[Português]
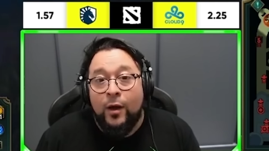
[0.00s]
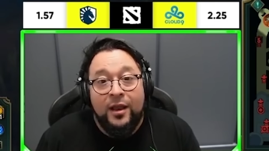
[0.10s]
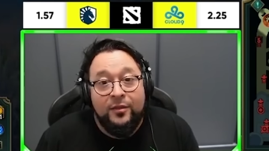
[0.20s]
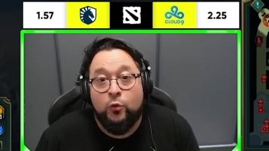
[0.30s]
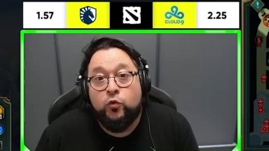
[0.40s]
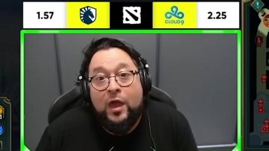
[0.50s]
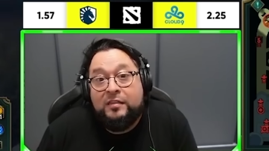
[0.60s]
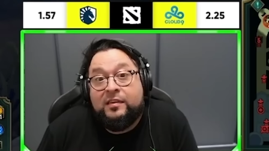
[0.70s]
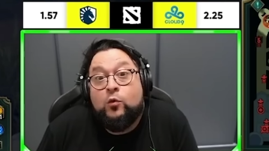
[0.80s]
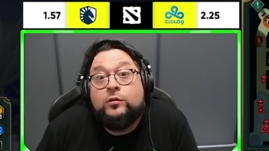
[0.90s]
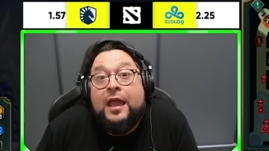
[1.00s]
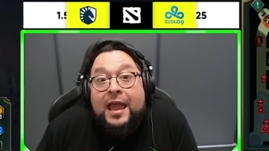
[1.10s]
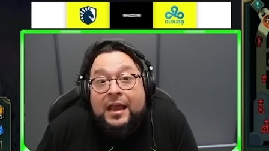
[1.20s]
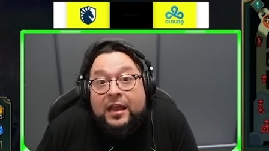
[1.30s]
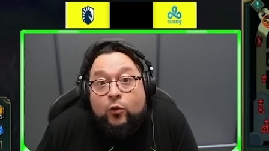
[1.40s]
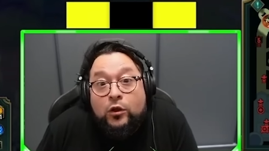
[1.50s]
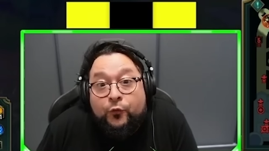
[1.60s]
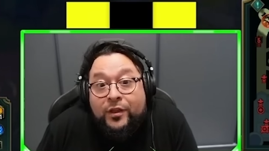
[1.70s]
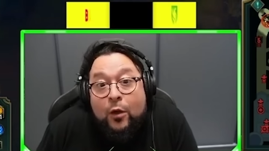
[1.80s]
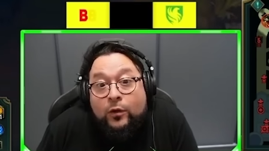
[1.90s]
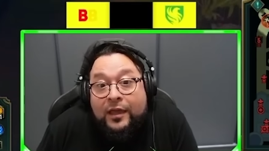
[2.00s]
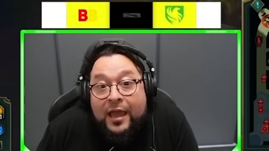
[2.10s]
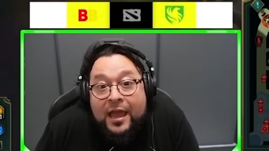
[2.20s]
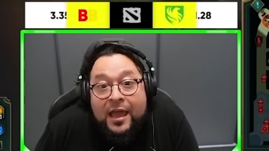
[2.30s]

ele usou a skill dele. E quando fui dar o quê?